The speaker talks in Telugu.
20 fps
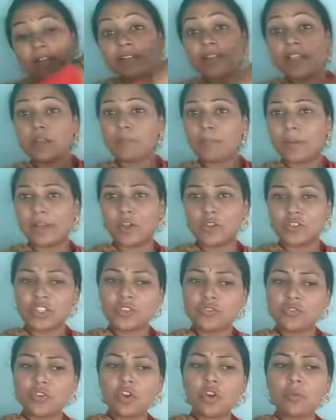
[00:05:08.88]
దీనిపైన
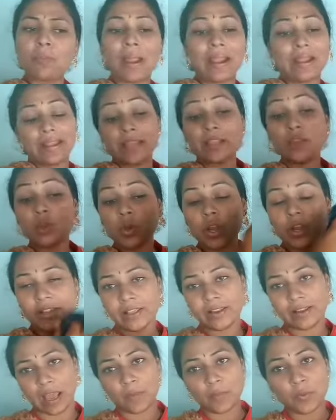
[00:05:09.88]
వచ్చింది ఫుల్ ప్యాట్
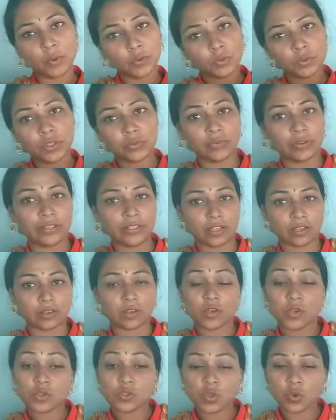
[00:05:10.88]
ఎందుకంటే రాబోతుంది వింటర్
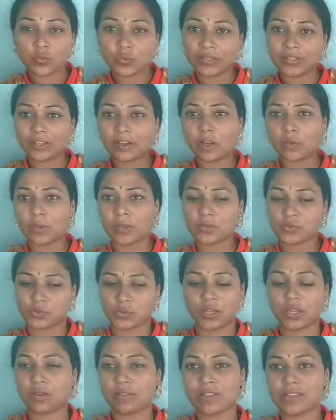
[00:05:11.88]
సో వింటర్ లో మనం
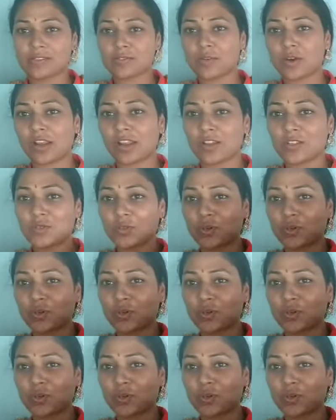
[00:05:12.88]
స్వెటర్ వేసుకోవాలిగా